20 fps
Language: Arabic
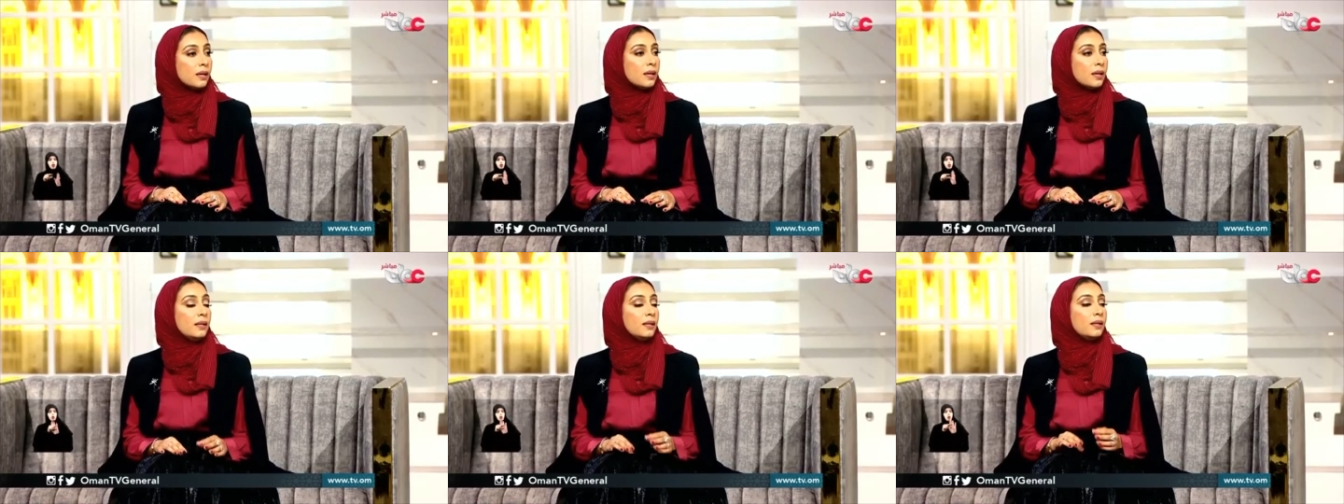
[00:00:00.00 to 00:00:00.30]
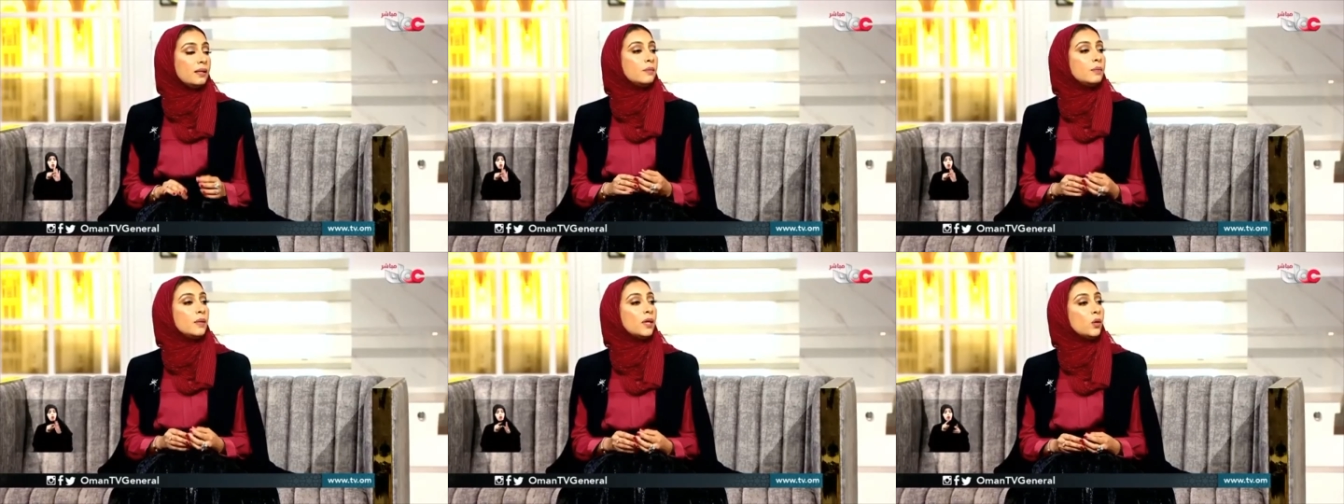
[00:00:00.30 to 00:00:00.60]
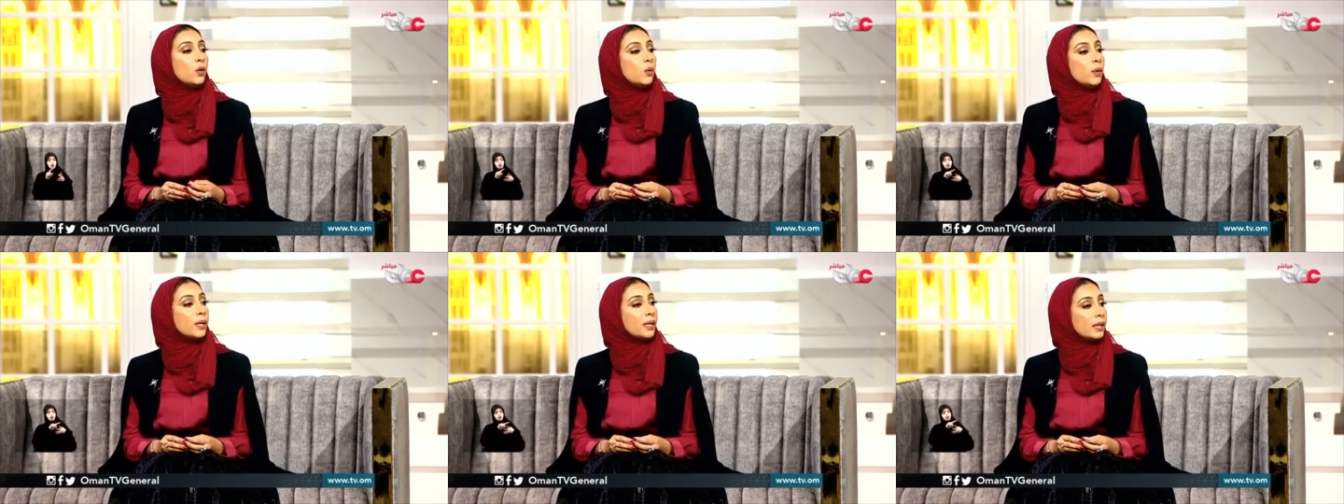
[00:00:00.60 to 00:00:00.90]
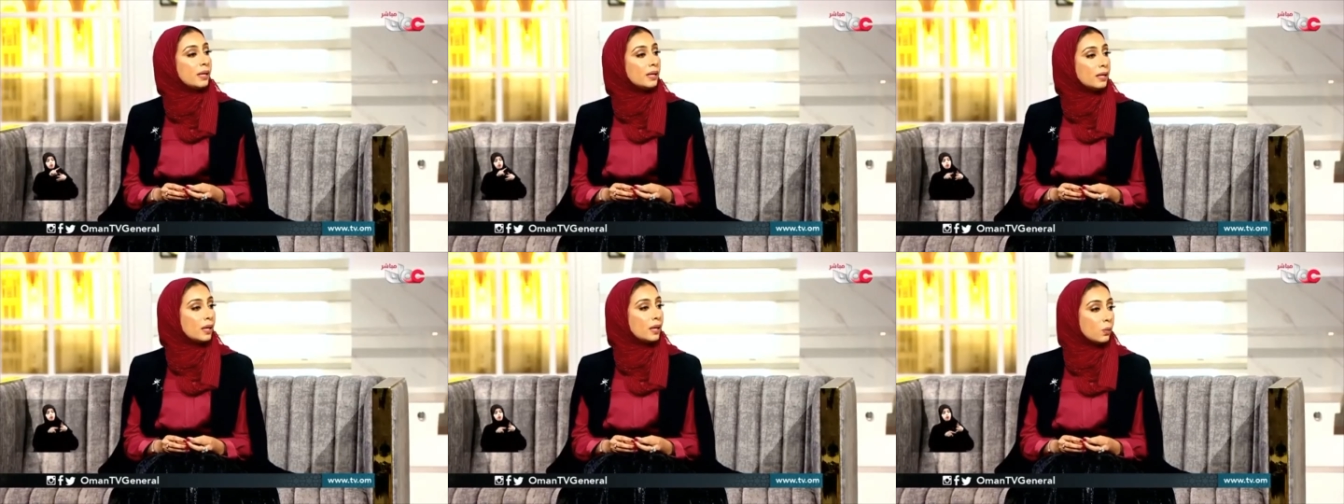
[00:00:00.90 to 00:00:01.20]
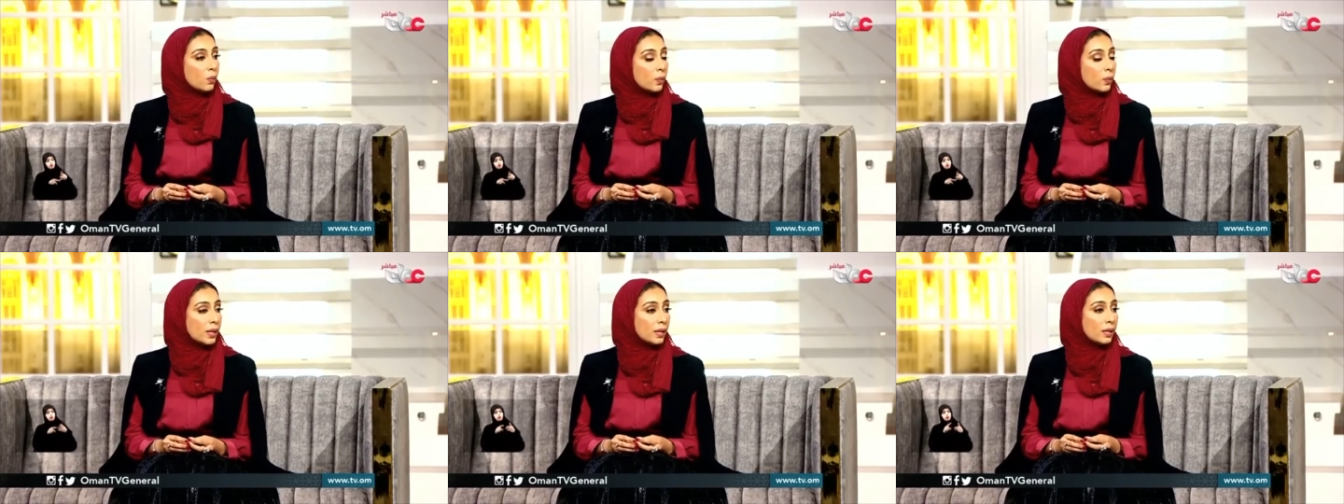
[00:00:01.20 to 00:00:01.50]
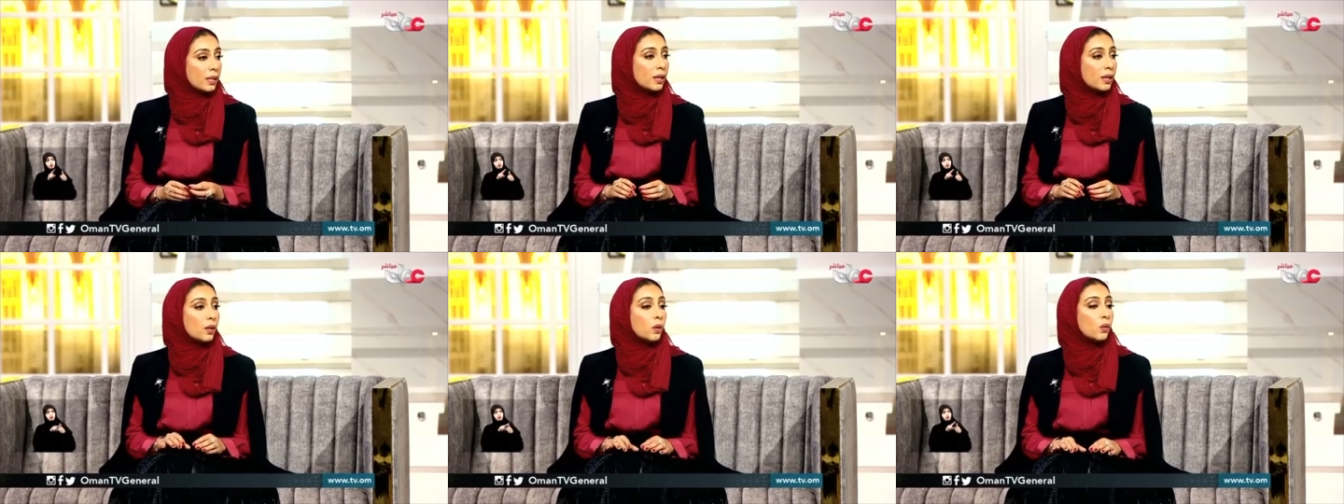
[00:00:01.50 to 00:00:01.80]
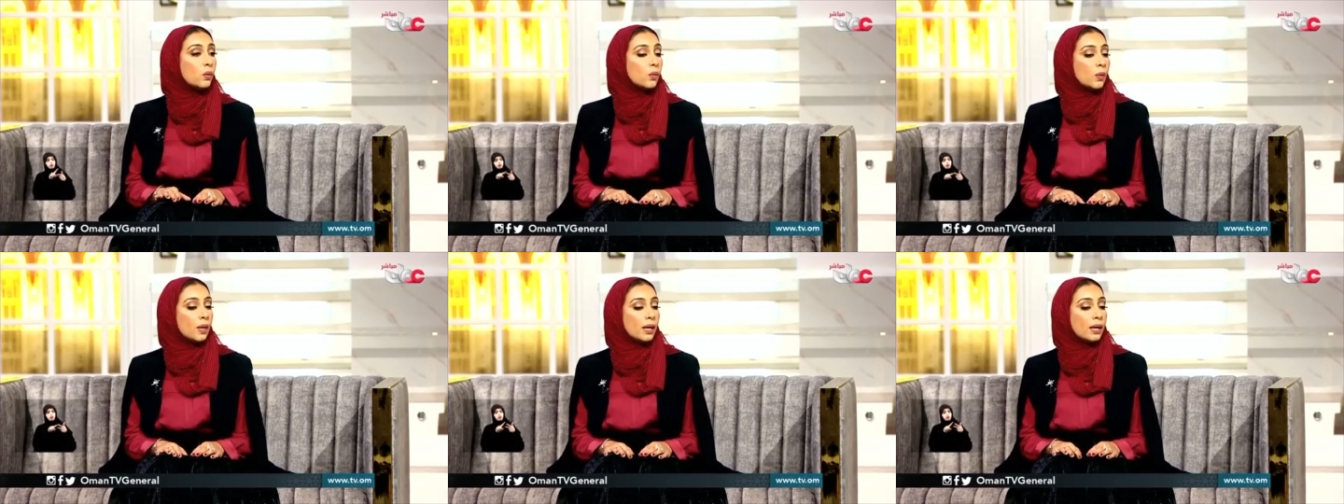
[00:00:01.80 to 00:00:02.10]
المحور الأول
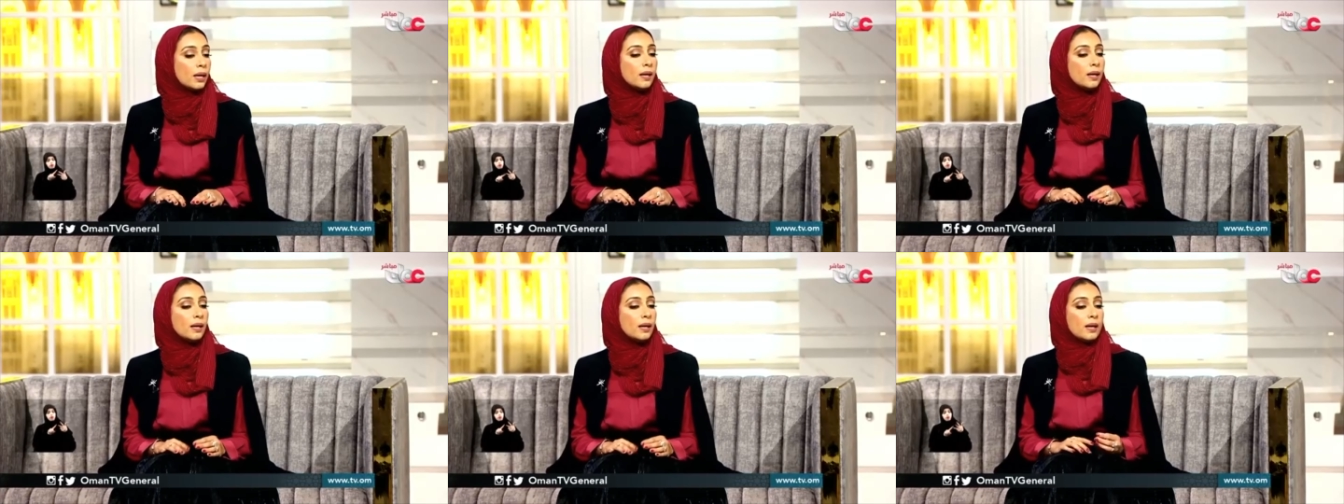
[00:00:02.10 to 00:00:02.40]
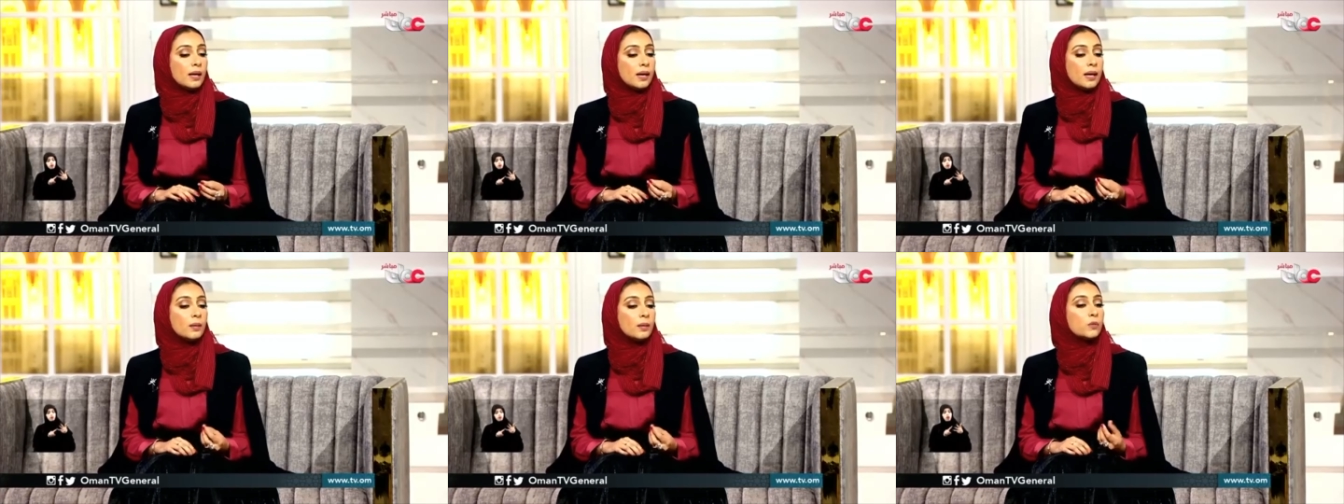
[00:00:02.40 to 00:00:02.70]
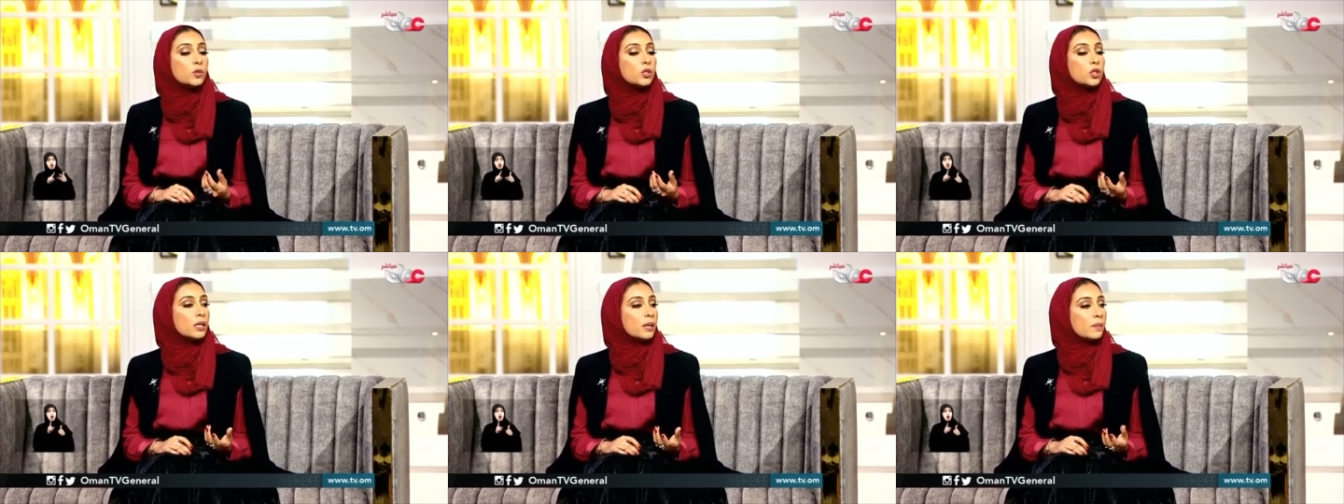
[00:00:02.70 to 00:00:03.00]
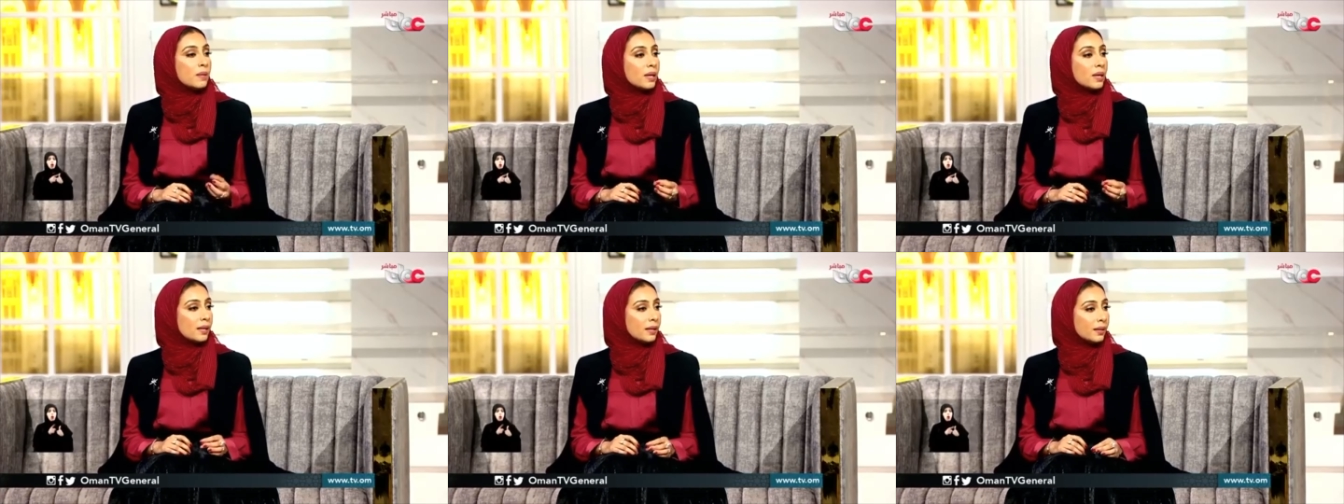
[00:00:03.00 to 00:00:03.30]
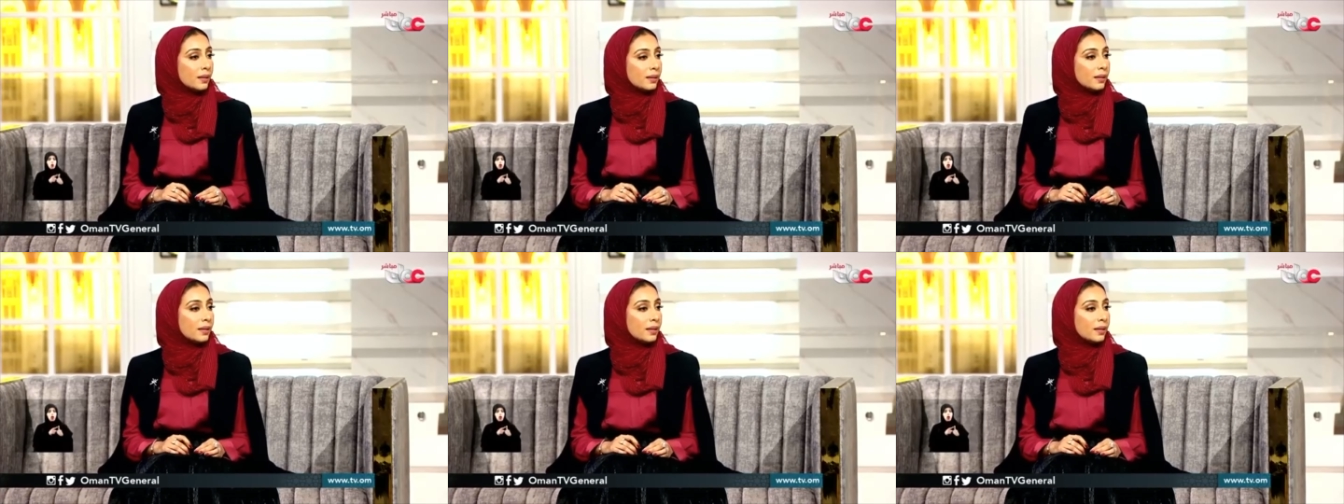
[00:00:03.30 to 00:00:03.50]
هو المجتمع